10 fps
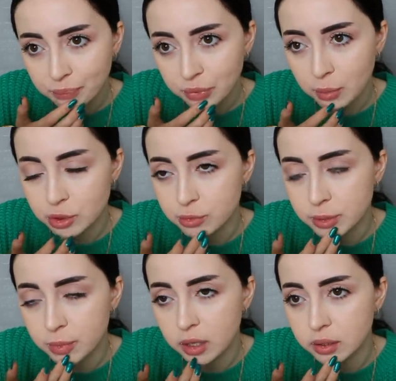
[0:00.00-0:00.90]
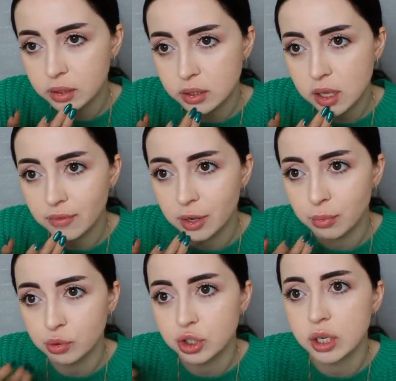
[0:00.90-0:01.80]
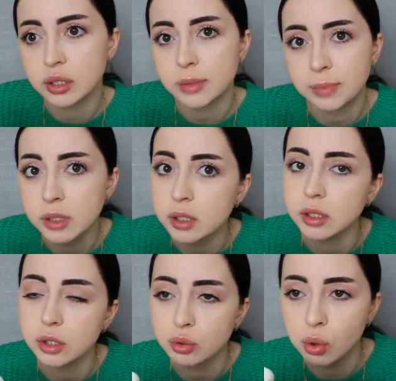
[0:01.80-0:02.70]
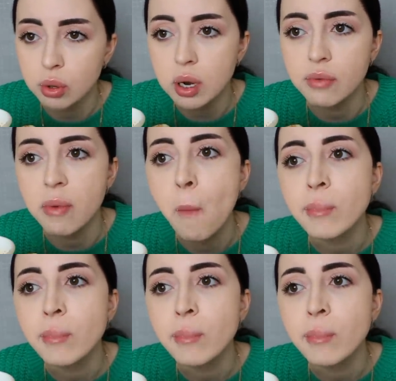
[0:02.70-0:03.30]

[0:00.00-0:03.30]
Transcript: Там же бесплатная доставка получается с 50 долларов.